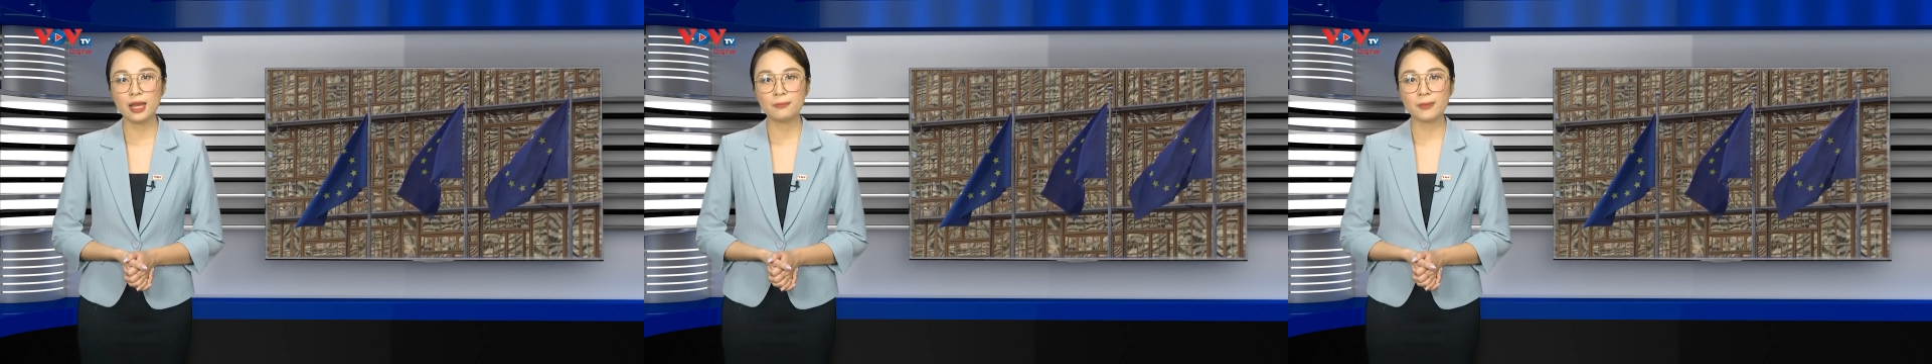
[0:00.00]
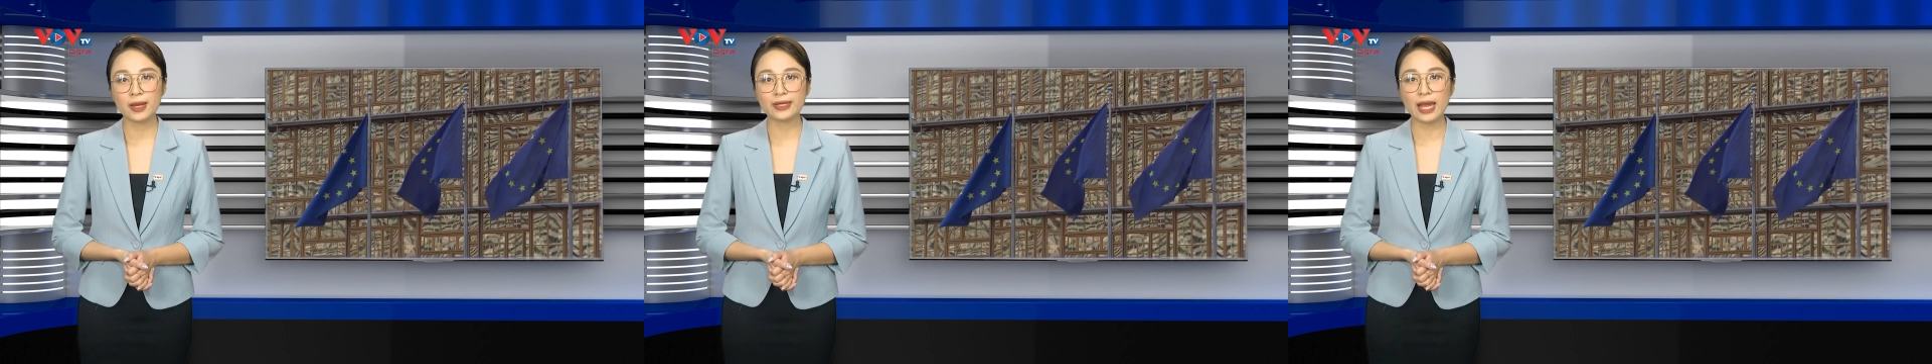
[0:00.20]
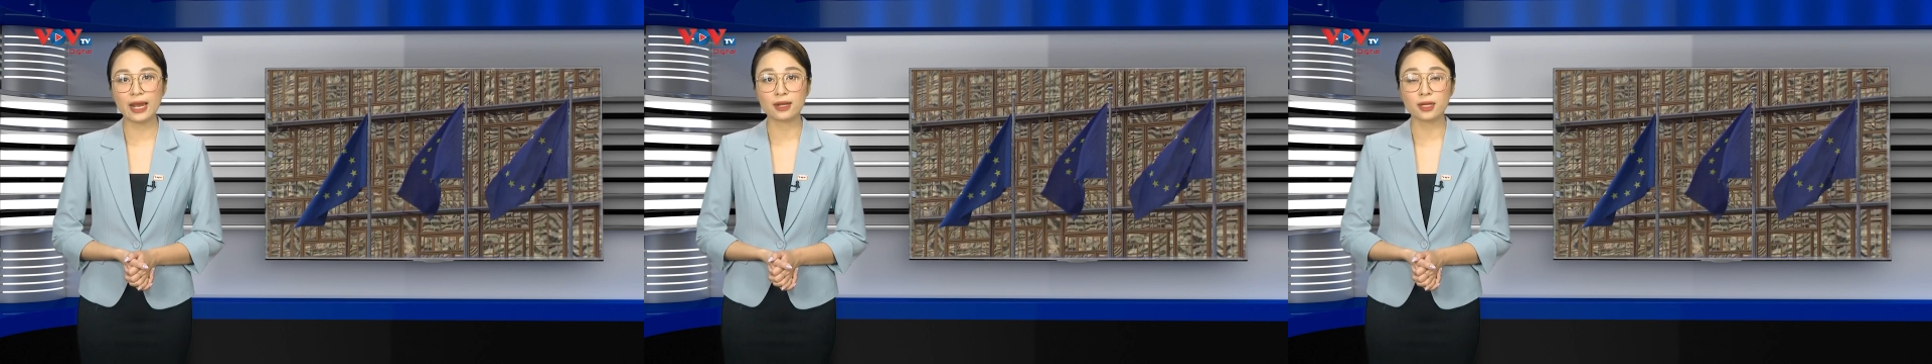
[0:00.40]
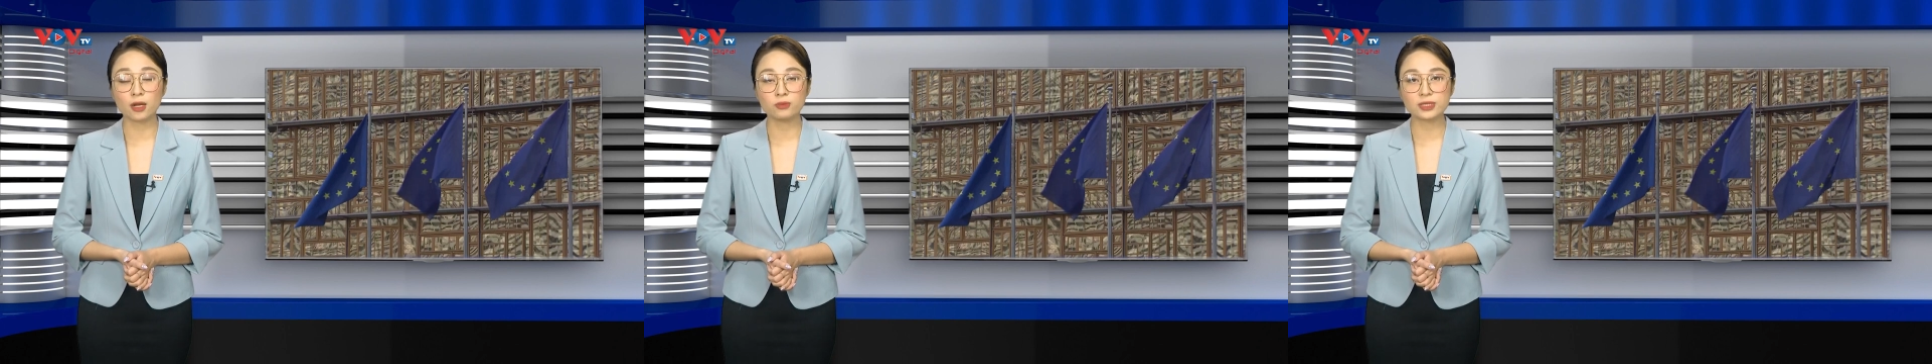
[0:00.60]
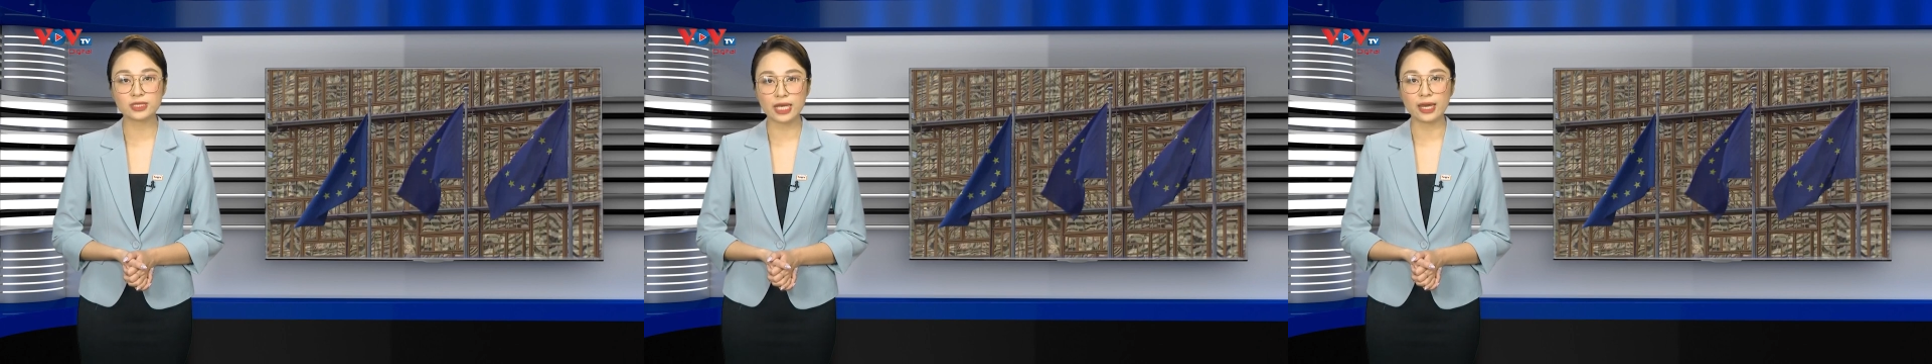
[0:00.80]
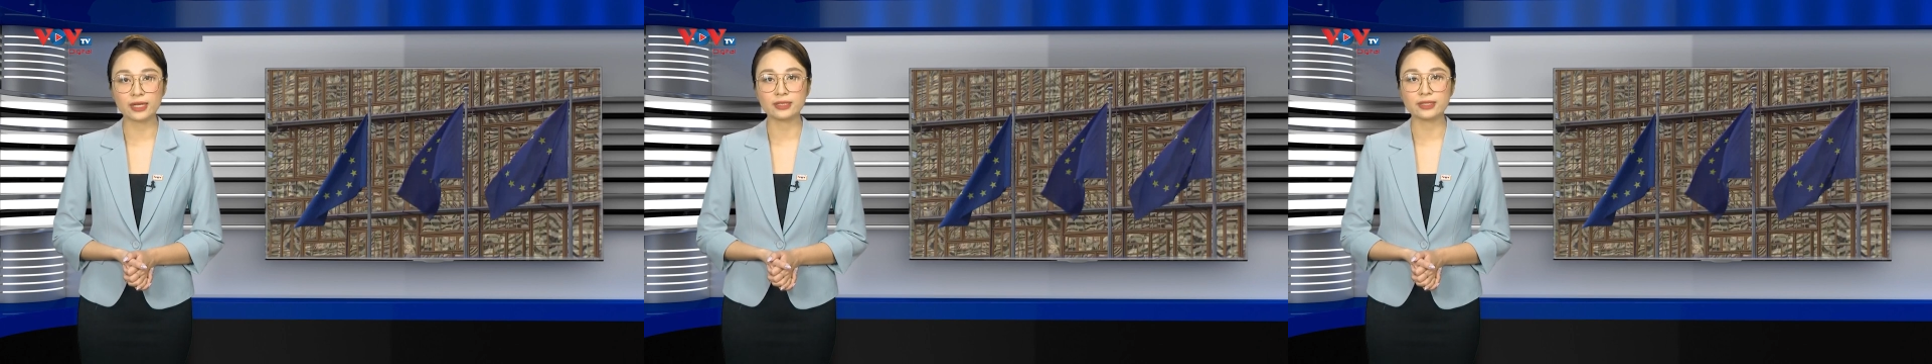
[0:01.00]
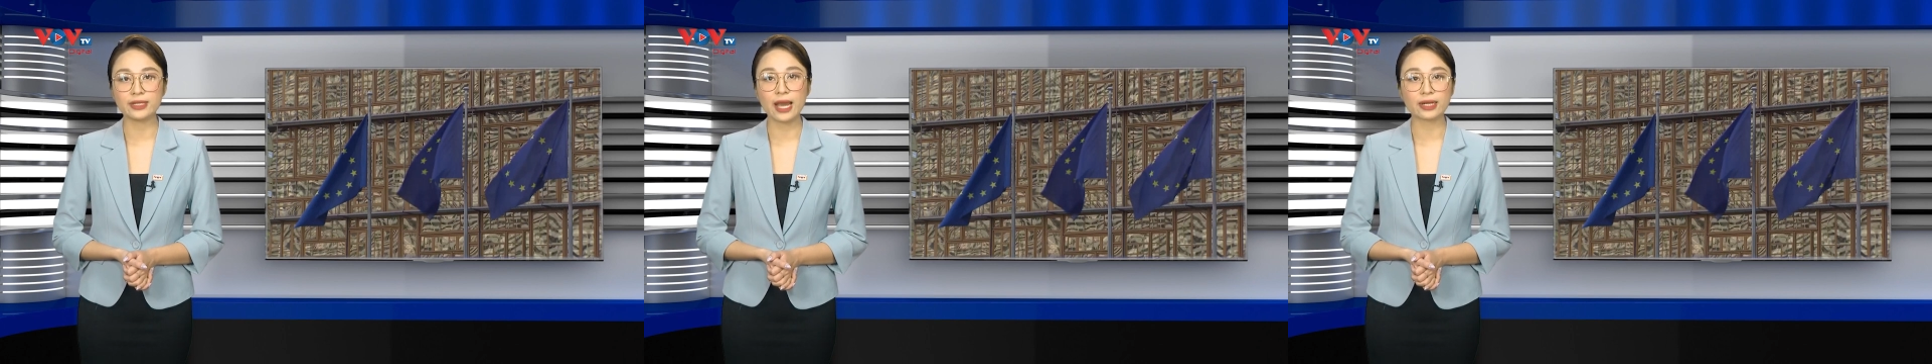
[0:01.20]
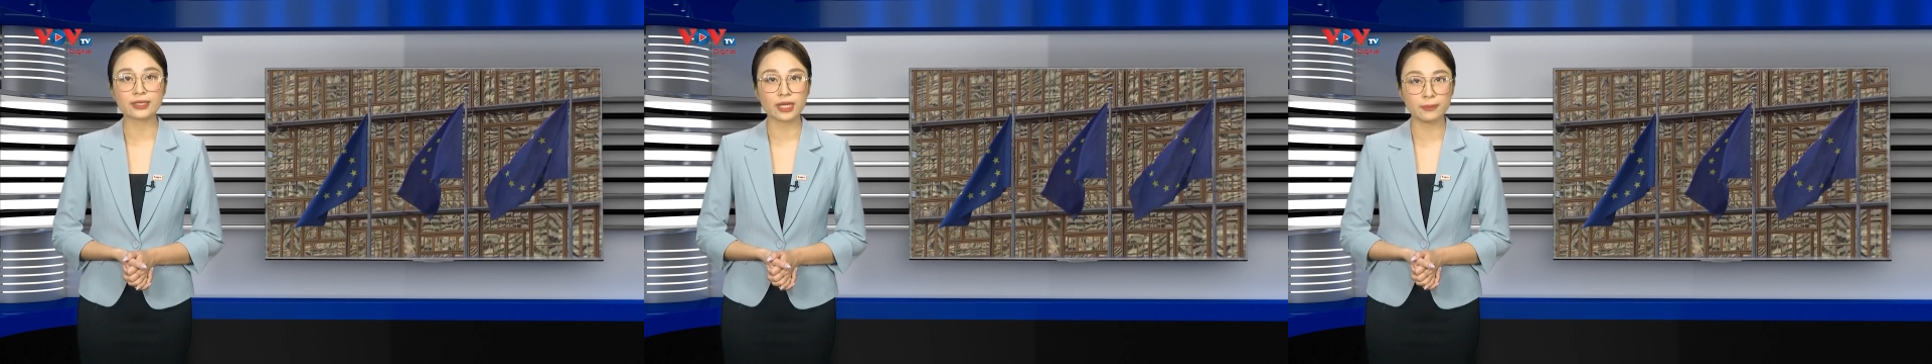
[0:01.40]
mà Đảng Cộng sản
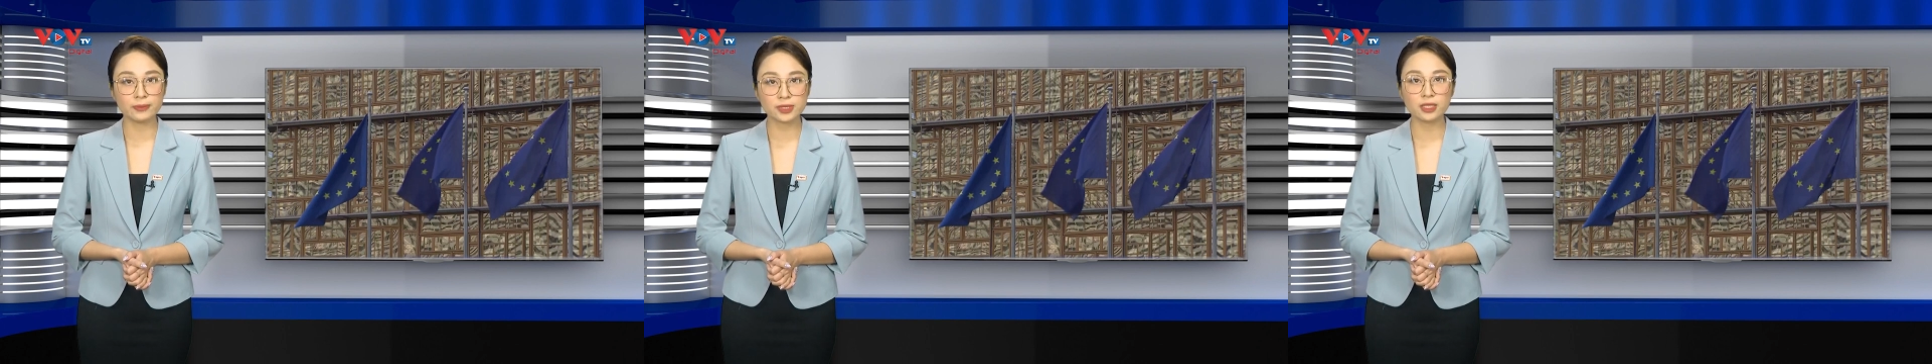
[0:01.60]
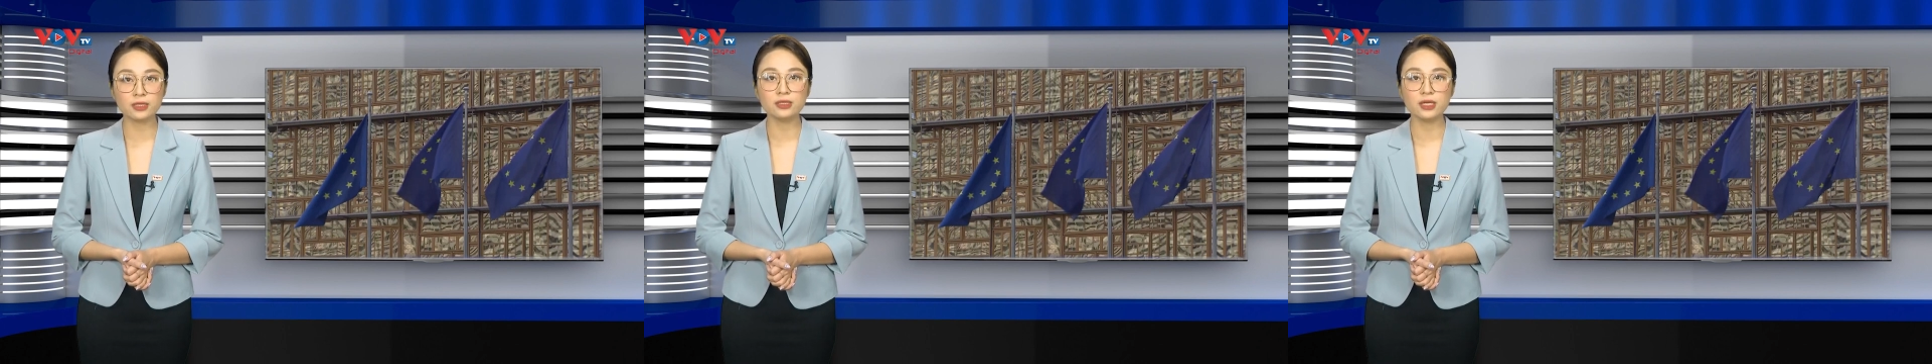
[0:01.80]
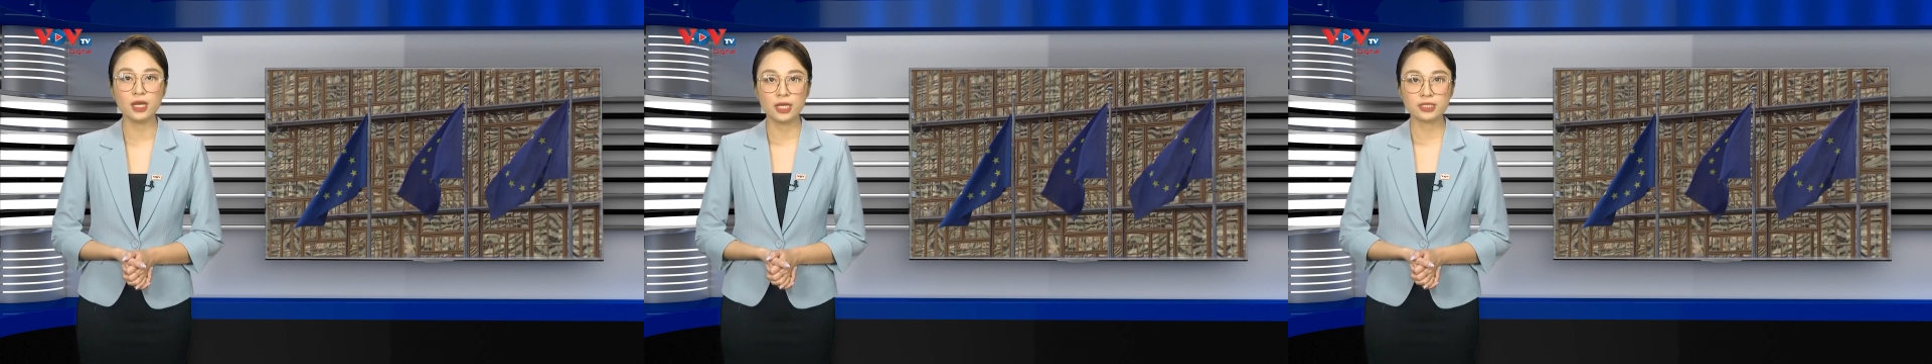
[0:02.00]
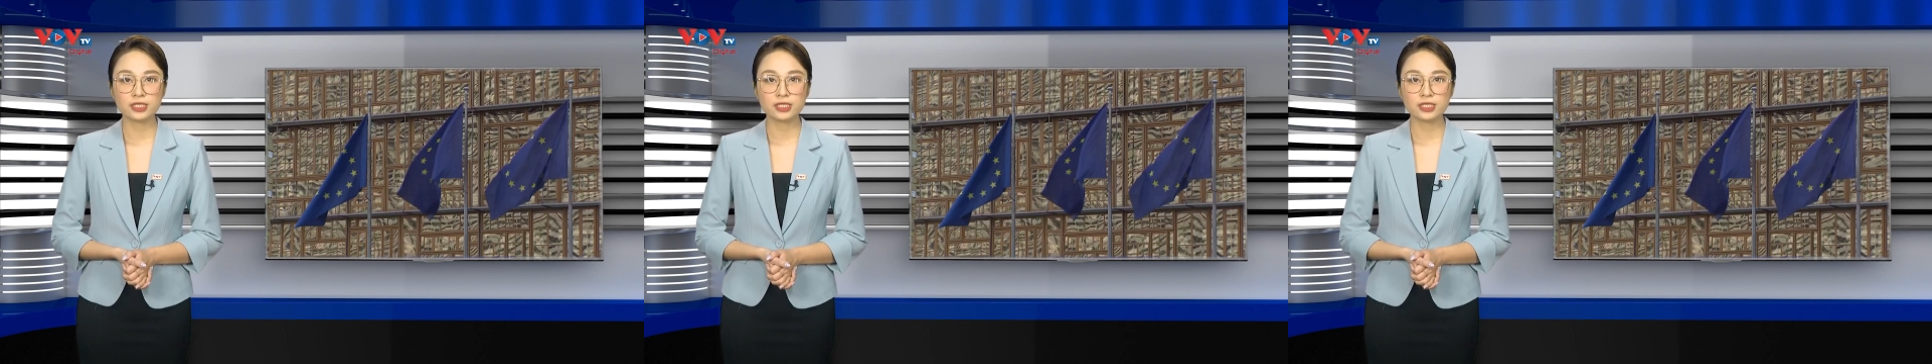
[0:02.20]
đang nắm giữ